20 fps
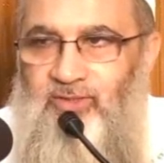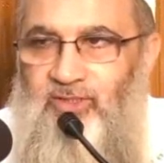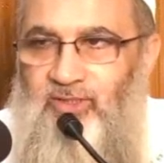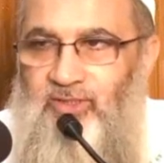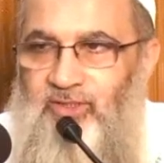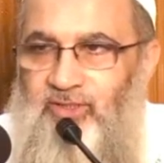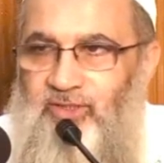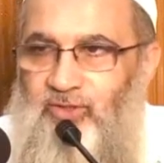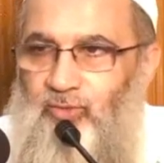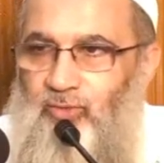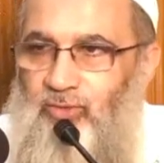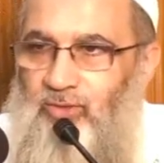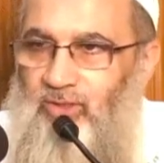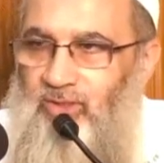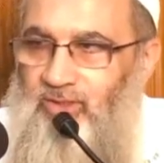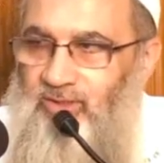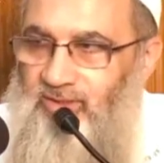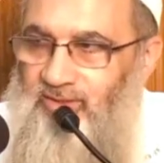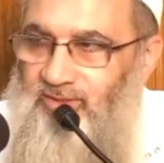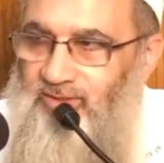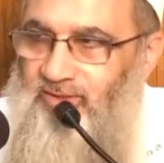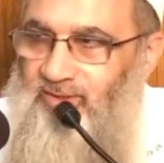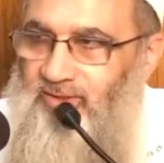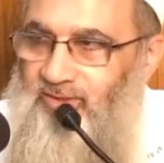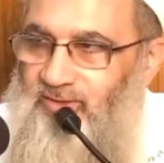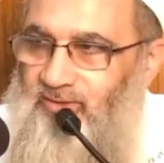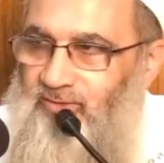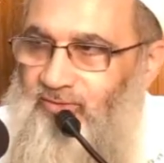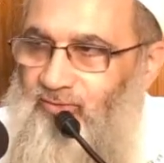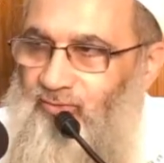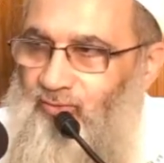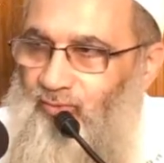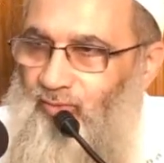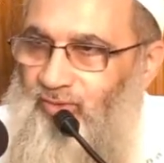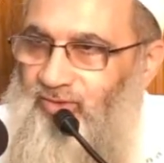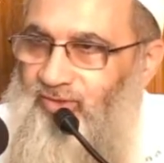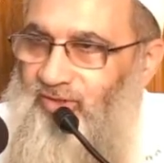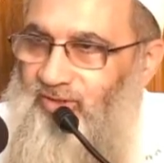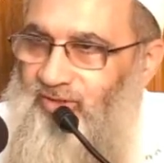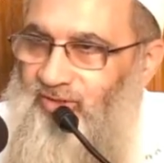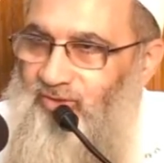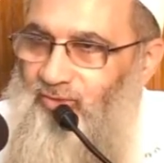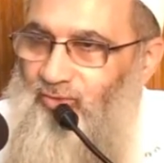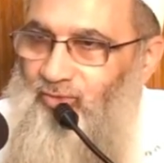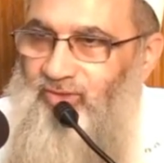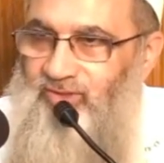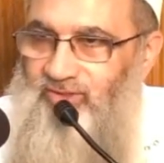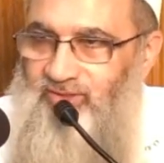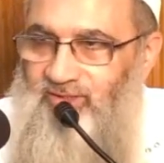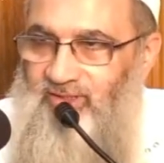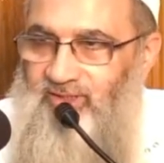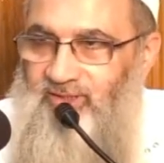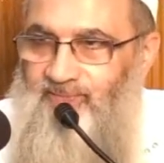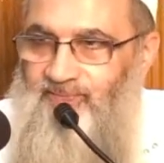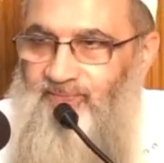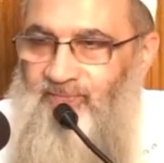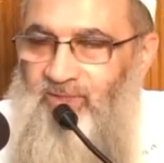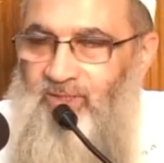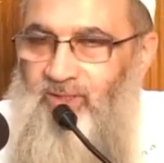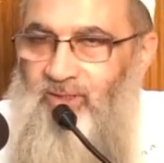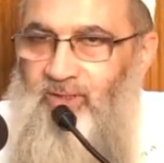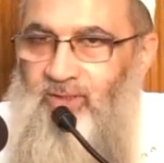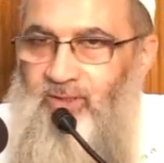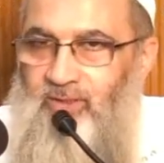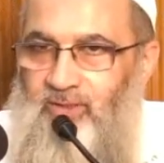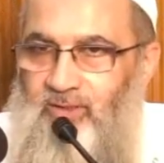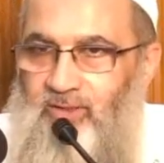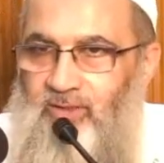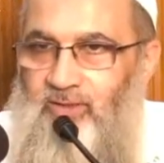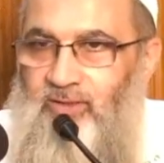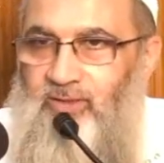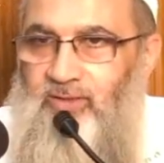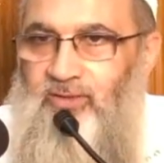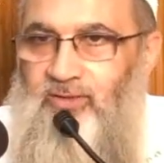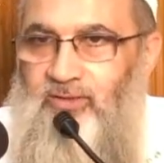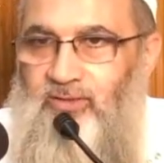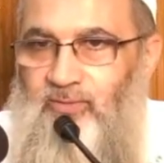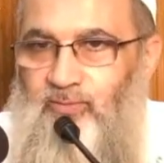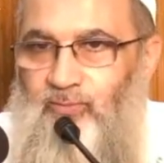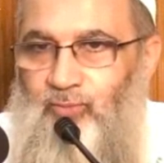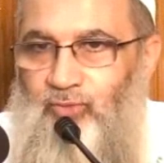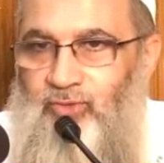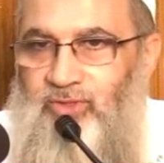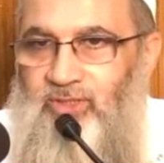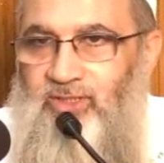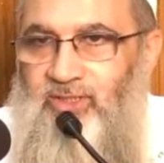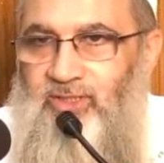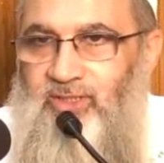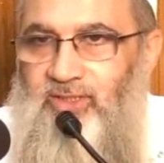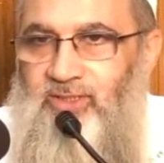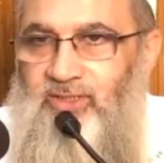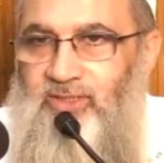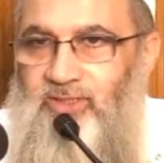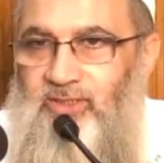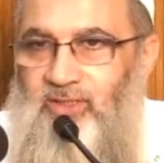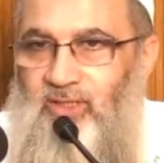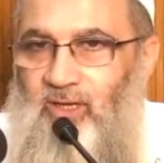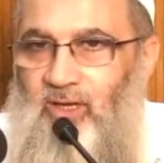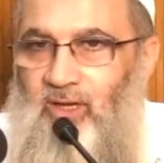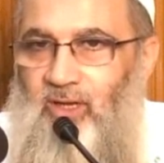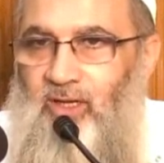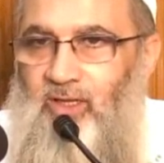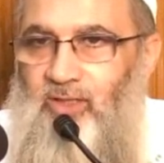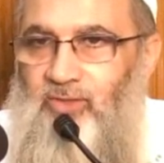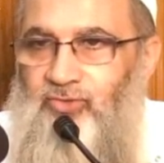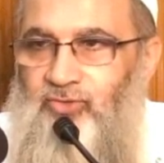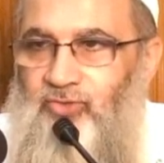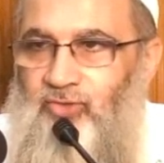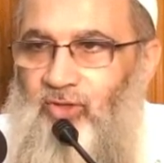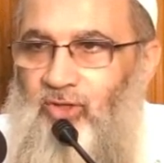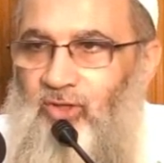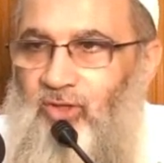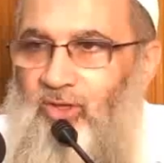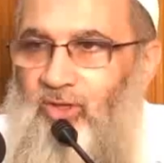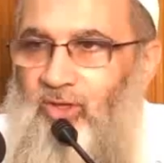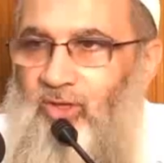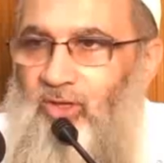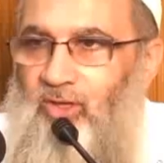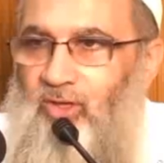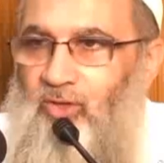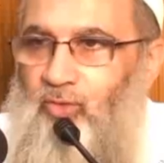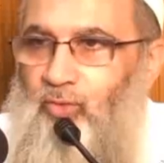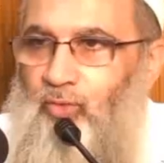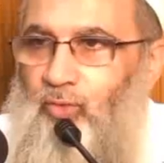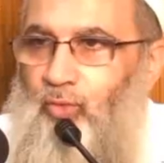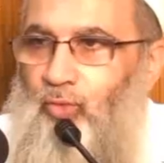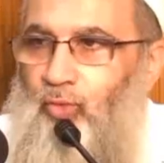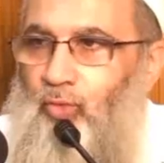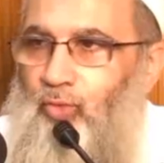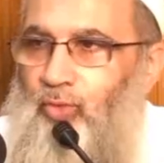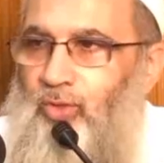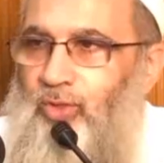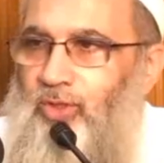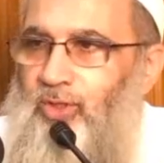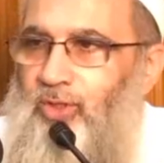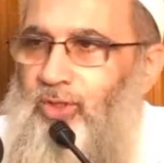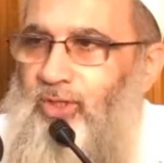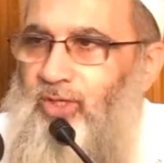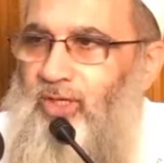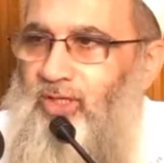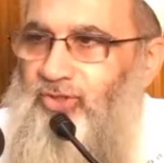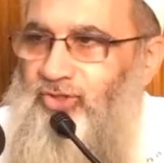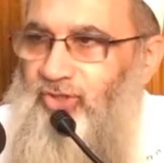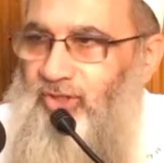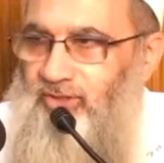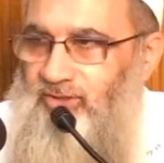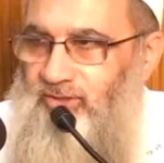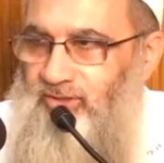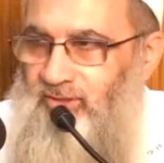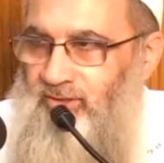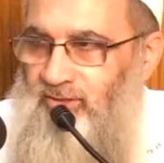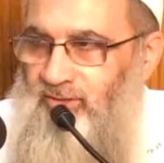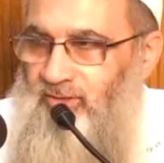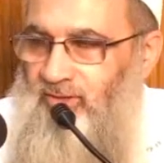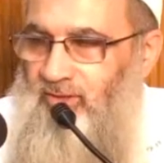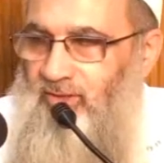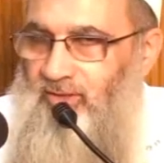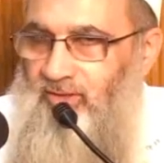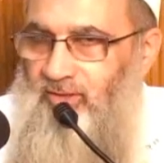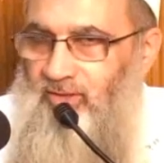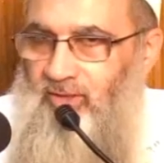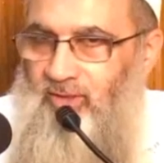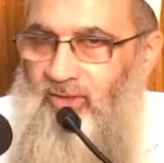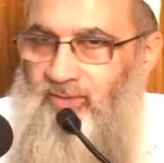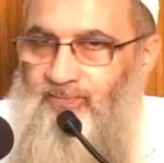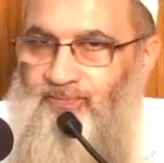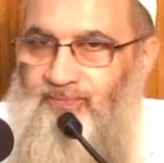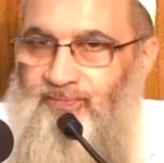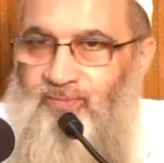دليل الخلق ودليل الهداية قال ربنا الذي أعطى كل شيء خلقه